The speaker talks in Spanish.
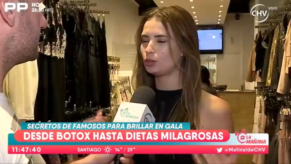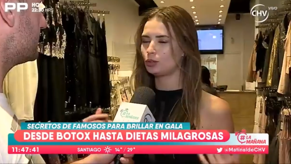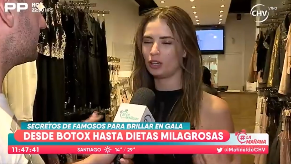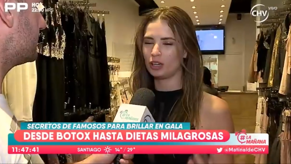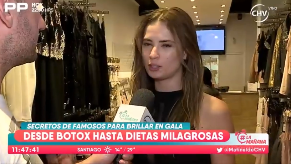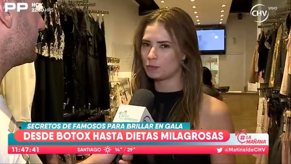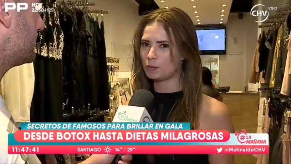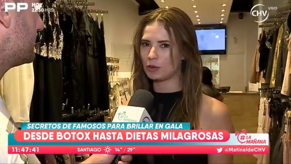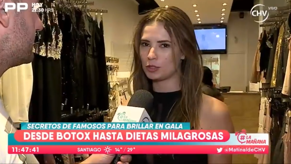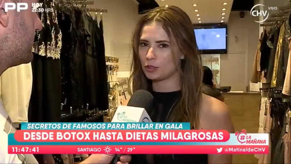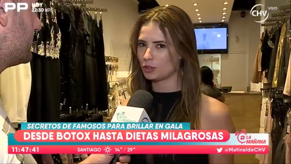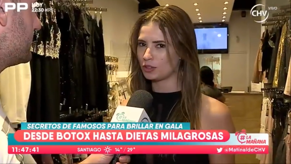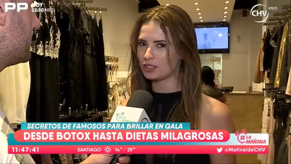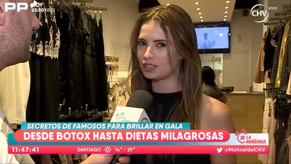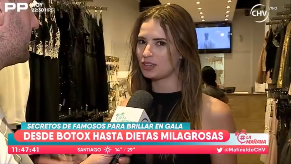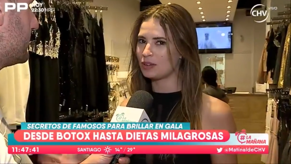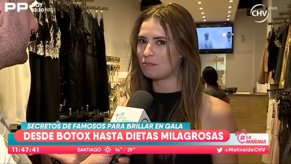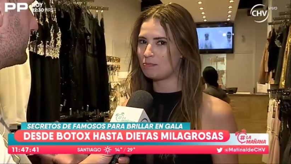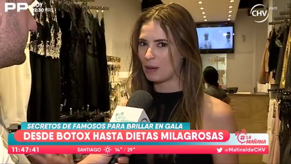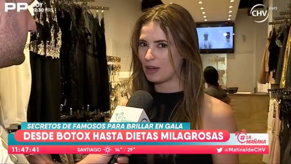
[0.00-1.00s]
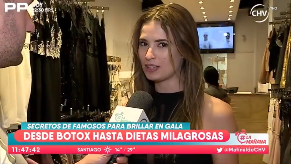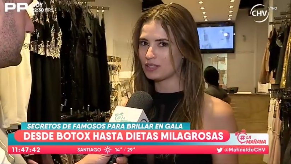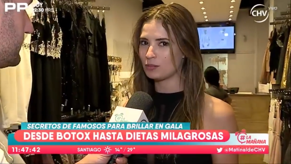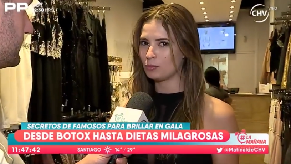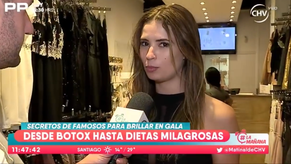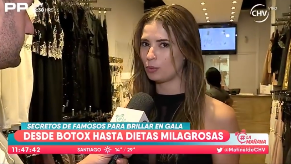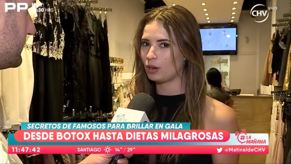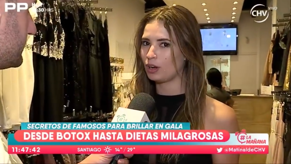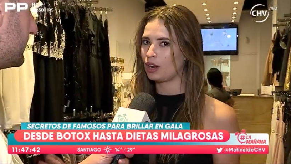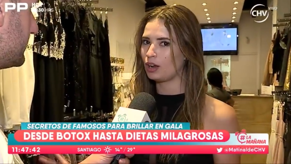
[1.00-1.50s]
que pasan por la
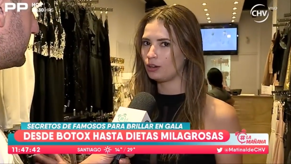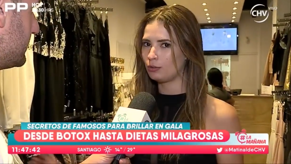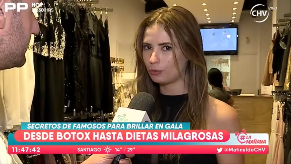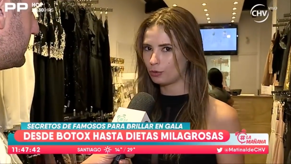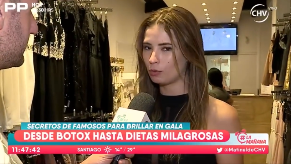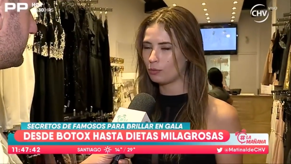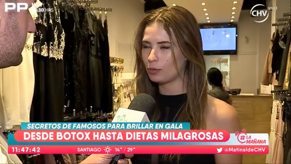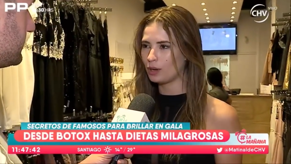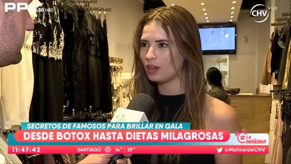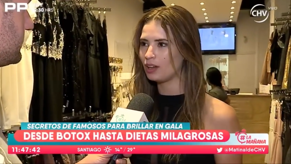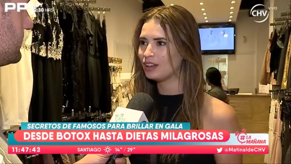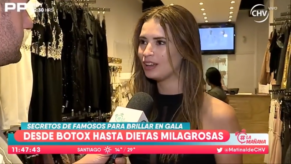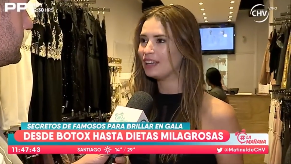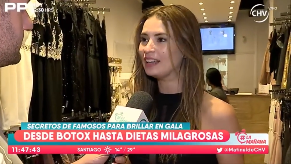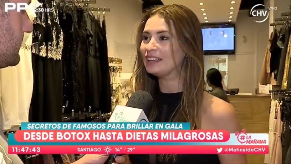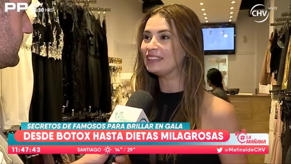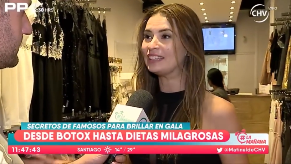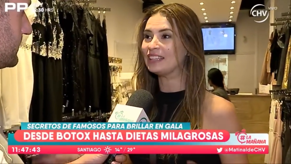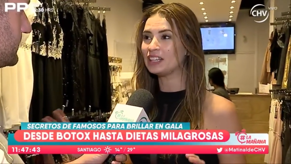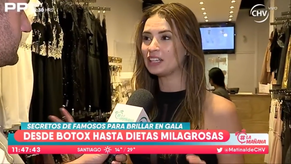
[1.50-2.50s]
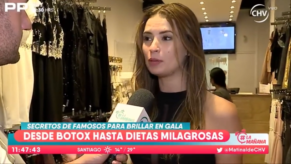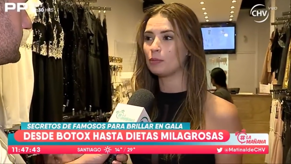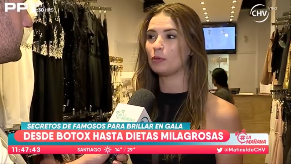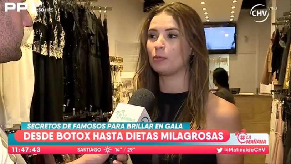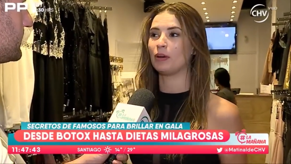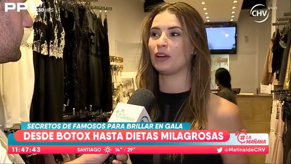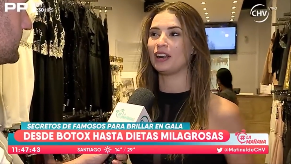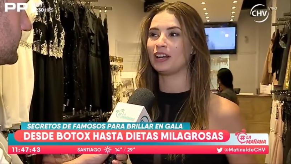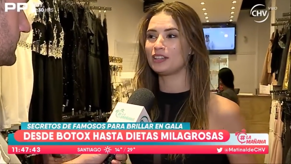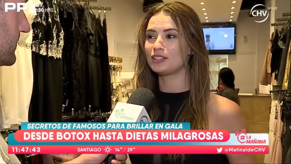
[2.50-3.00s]
alfombra tienen que prepararse
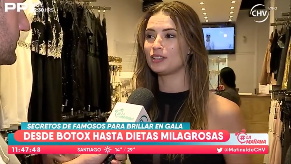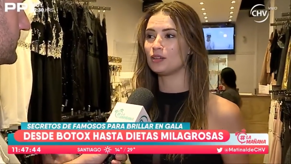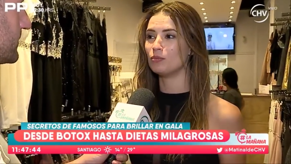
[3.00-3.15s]
mucho.